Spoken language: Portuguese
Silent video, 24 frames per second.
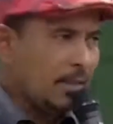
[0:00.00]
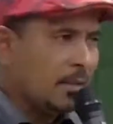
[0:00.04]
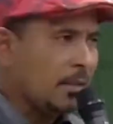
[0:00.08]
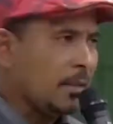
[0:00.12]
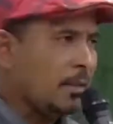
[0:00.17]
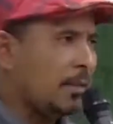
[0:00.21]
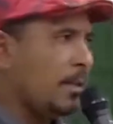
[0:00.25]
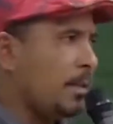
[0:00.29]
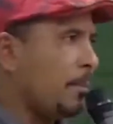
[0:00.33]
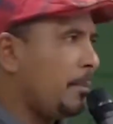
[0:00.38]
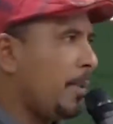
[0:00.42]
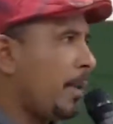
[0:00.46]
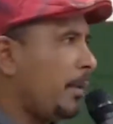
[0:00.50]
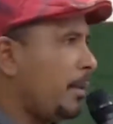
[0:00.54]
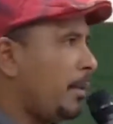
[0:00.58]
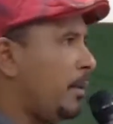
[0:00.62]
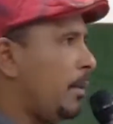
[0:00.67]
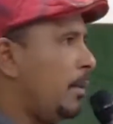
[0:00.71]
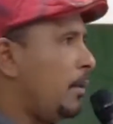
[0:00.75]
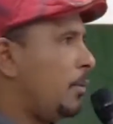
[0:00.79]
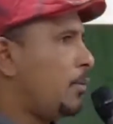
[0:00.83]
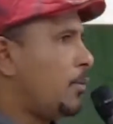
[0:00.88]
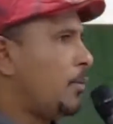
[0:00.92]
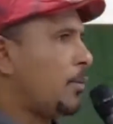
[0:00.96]
de
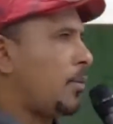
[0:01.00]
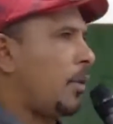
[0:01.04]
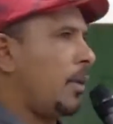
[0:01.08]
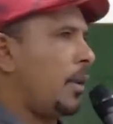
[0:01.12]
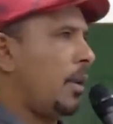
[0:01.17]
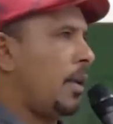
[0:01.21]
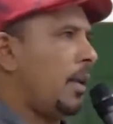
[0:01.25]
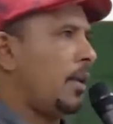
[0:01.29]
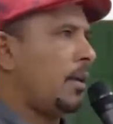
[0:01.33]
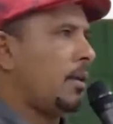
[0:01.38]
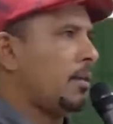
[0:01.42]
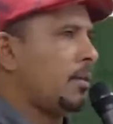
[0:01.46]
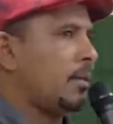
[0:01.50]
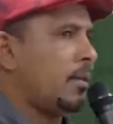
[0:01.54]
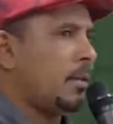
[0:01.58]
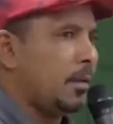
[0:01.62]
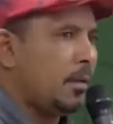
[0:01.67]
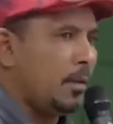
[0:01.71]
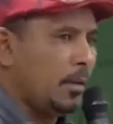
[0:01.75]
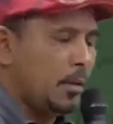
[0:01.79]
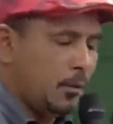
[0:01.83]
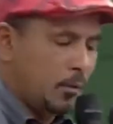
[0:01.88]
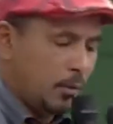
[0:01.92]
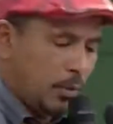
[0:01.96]
empatia dos colegas
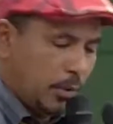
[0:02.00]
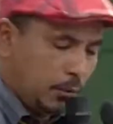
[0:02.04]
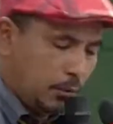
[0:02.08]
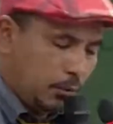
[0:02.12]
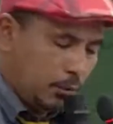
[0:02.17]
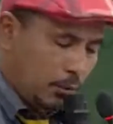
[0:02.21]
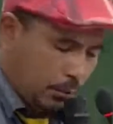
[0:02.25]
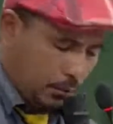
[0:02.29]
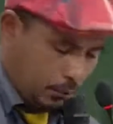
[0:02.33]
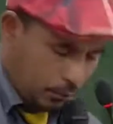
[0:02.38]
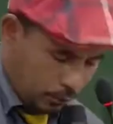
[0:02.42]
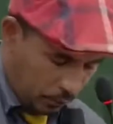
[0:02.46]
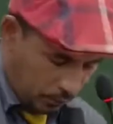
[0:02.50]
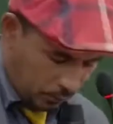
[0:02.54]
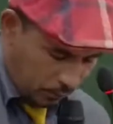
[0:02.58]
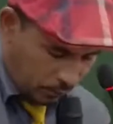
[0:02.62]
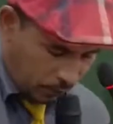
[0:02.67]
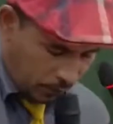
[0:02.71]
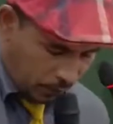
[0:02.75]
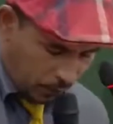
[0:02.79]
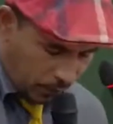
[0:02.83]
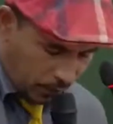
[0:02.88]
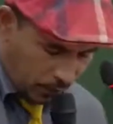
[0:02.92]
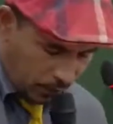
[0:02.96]
quando
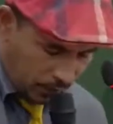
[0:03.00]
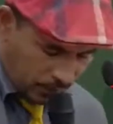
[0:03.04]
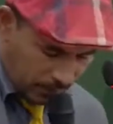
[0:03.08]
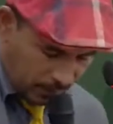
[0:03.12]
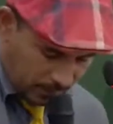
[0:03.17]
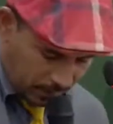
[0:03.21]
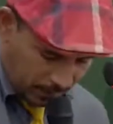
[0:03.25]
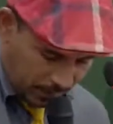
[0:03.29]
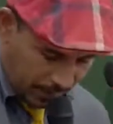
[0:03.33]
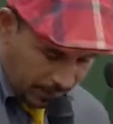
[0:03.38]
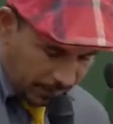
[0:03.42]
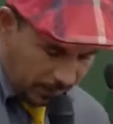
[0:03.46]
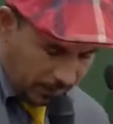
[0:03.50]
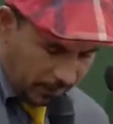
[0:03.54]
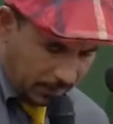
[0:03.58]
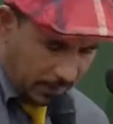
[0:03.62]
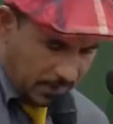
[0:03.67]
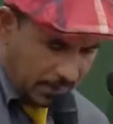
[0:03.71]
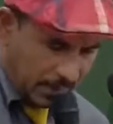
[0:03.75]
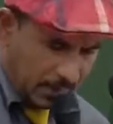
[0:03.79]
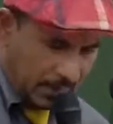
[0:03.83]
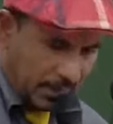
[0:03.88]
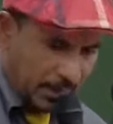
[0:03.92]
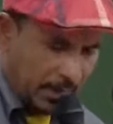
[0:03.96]
nós, aqui
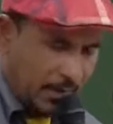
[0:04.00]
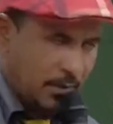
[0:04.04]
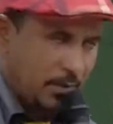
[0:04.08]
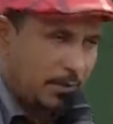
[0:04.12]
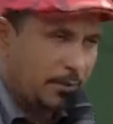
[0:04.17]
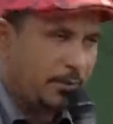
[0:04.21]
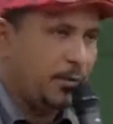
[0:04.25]
nessa casa,